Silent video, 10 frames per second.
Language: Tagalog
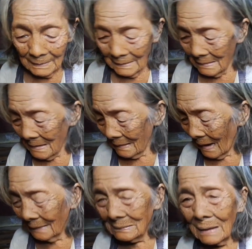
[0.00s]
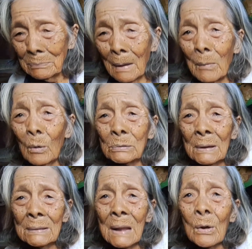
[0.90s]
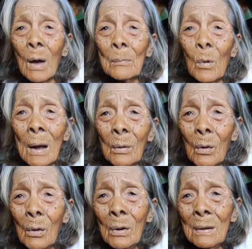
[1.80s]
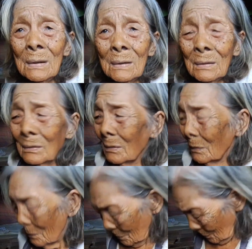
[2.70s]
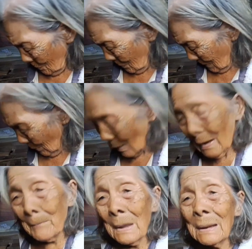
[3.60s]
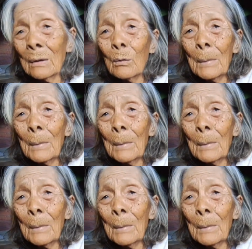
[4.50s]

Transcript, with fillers: ilan na gatas, mabuti, nanahan mo ako. Kaya wala man ako